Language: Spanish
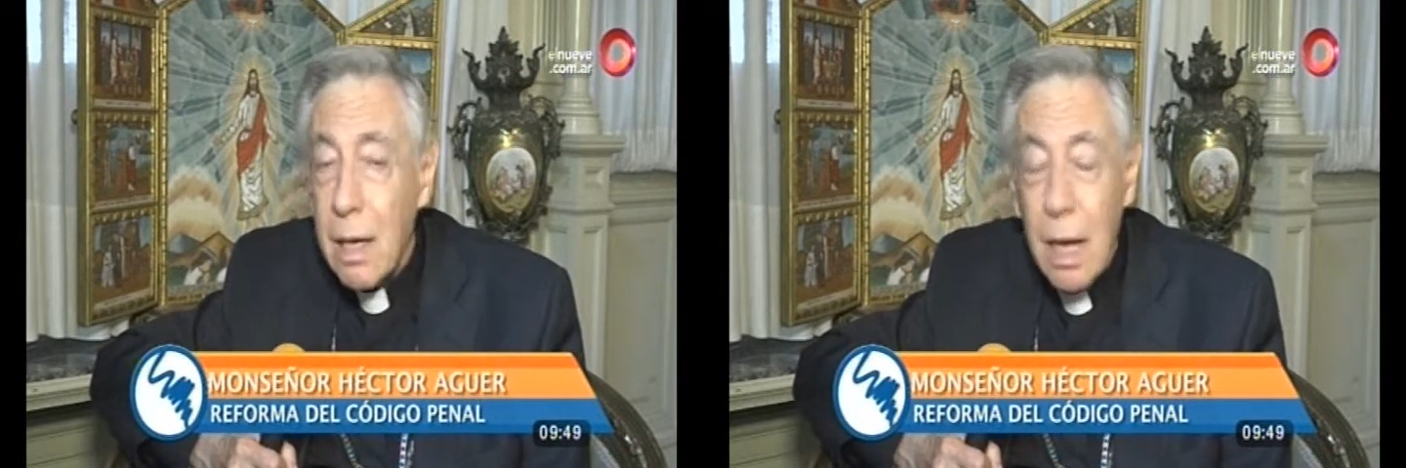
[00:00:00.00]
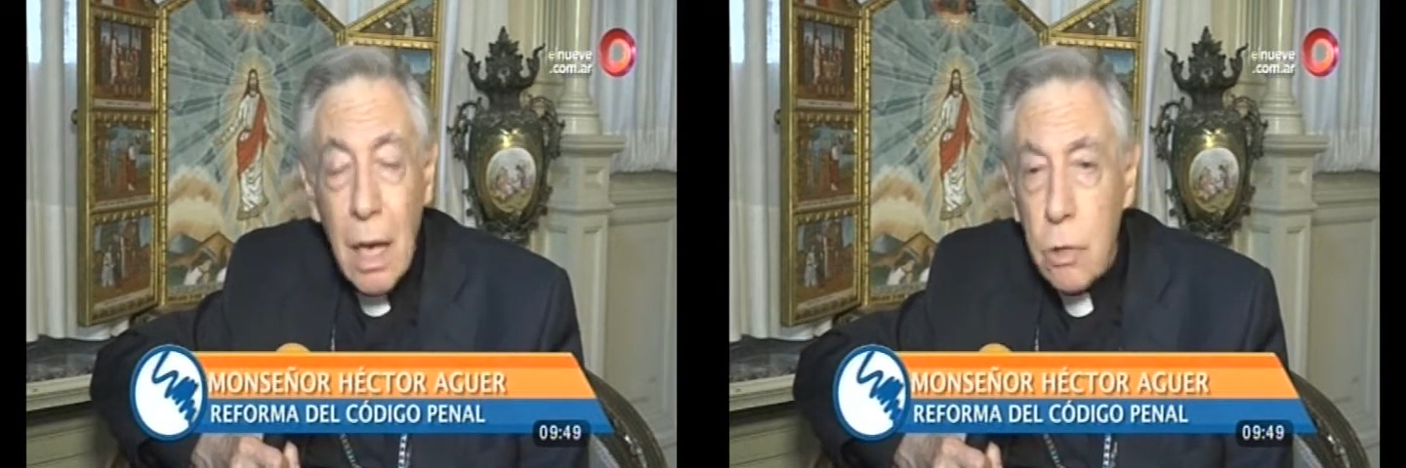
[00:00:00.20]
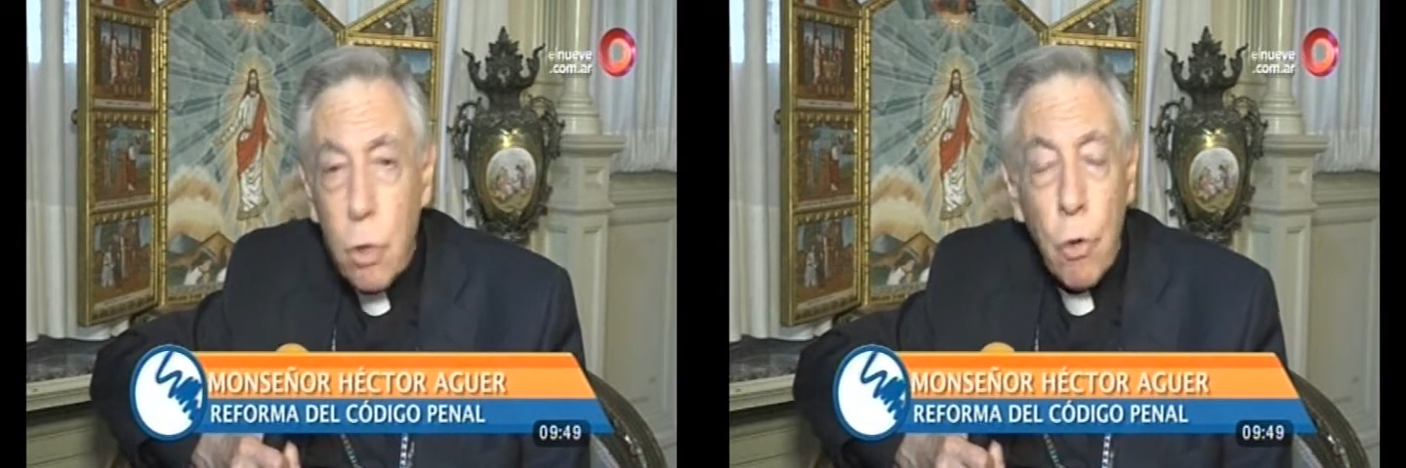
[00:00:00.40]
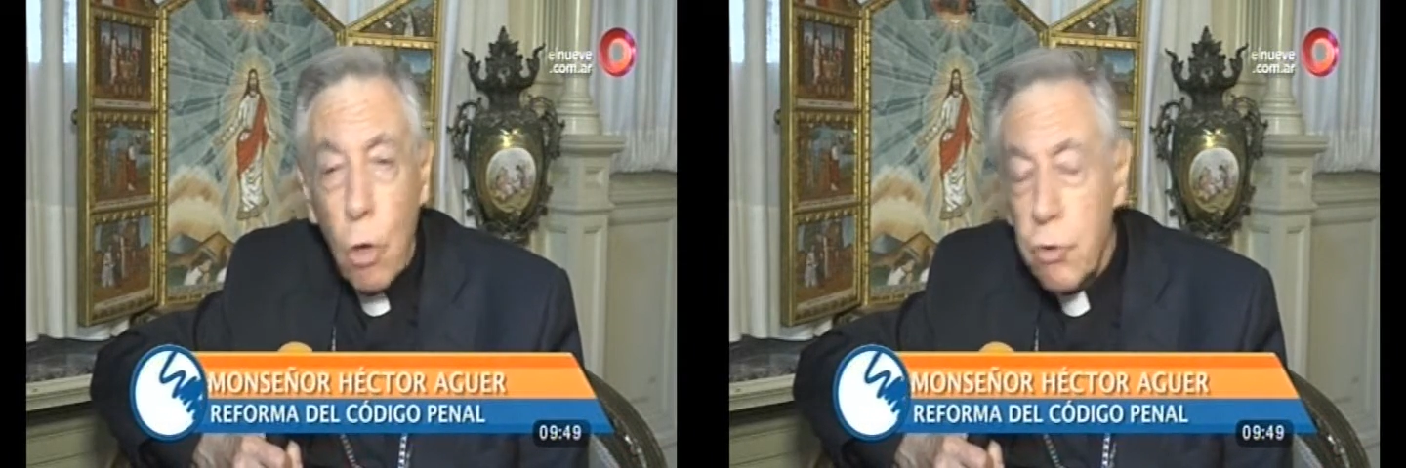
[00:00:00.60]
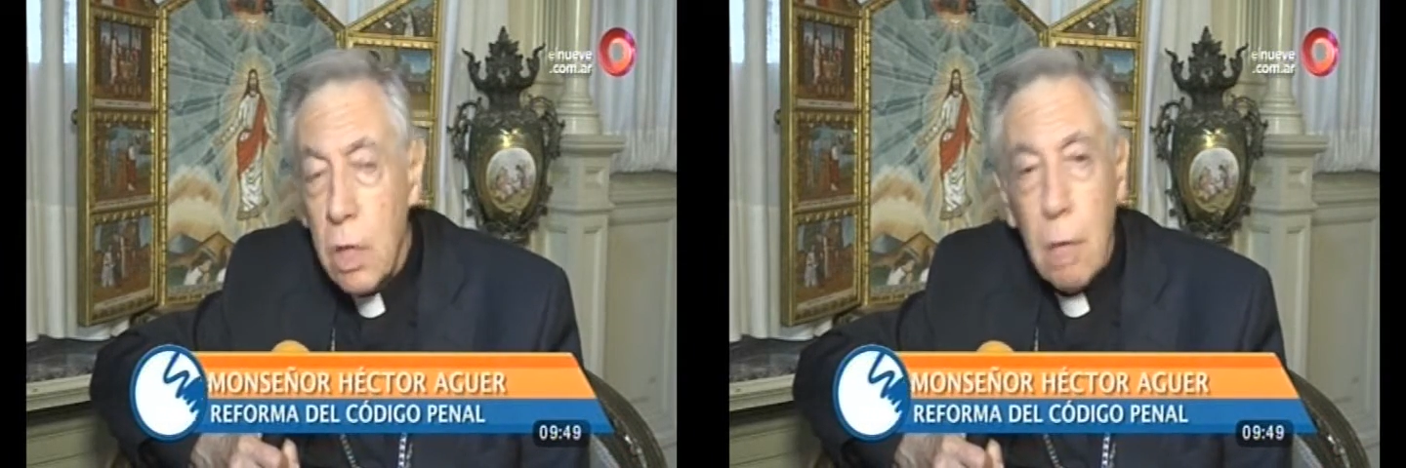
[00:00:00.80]
que esto
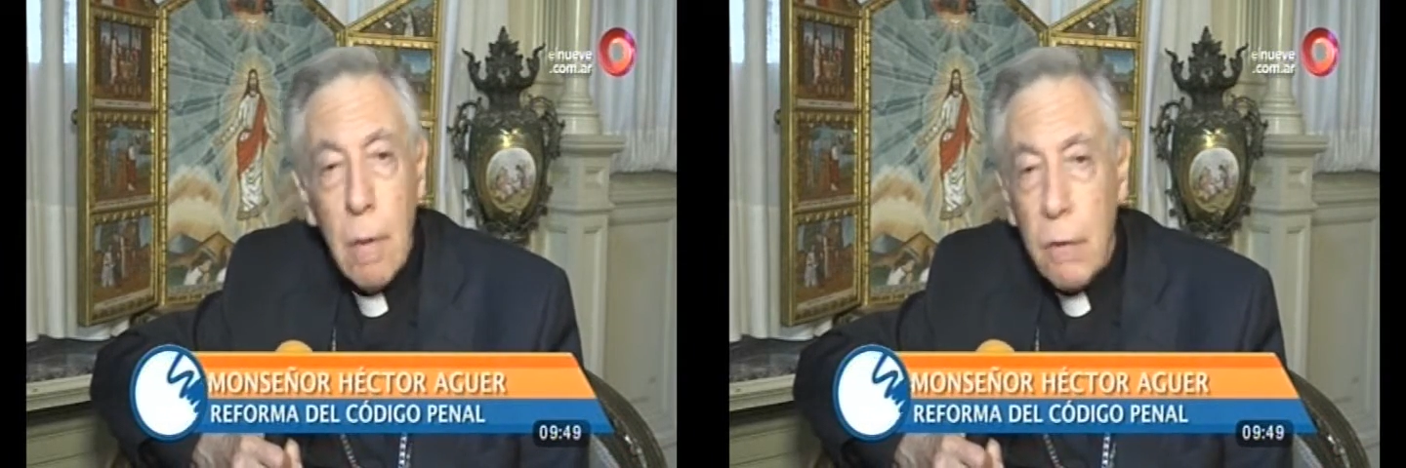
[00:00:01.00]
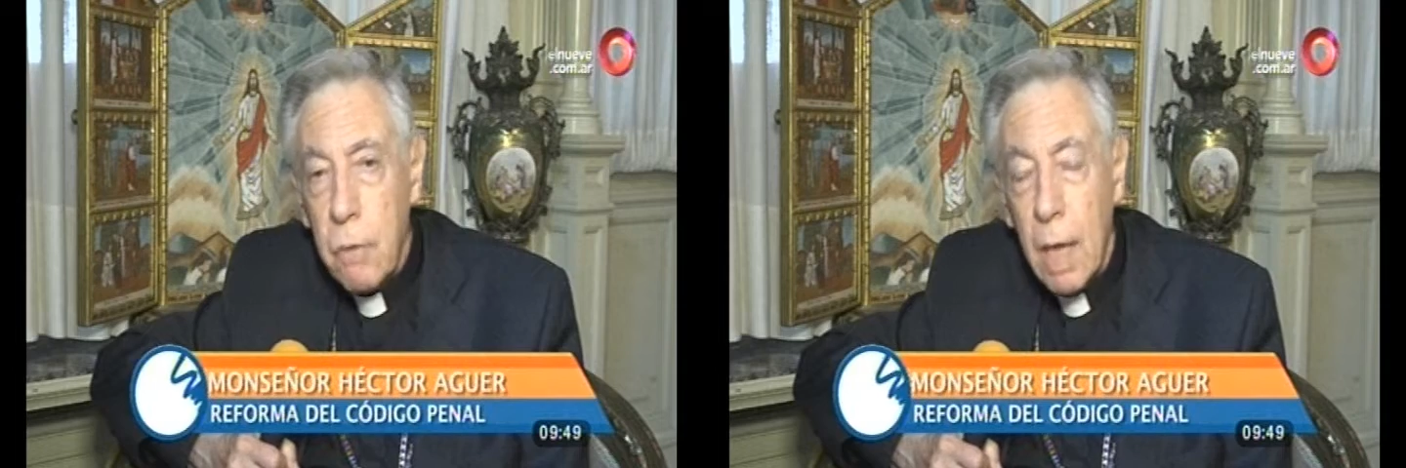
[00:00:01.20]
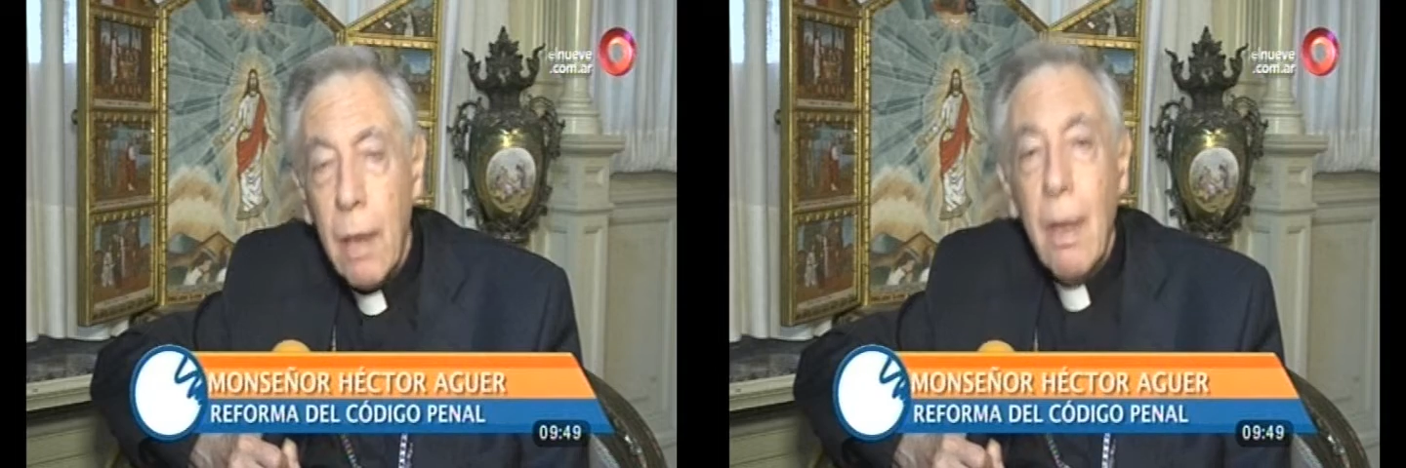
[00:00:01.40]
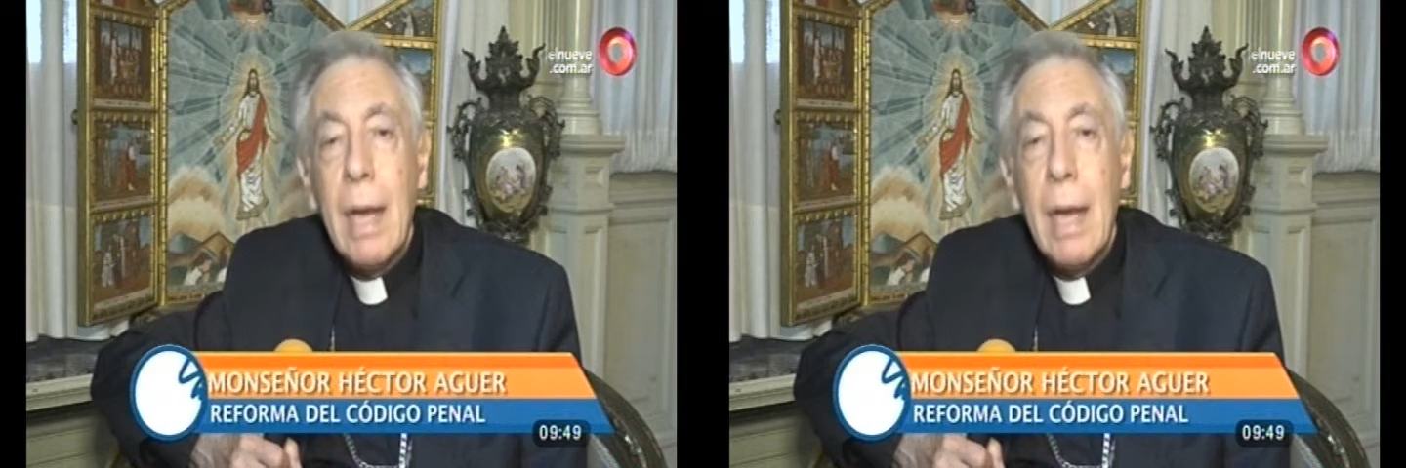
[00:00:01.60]
no se debe hacer,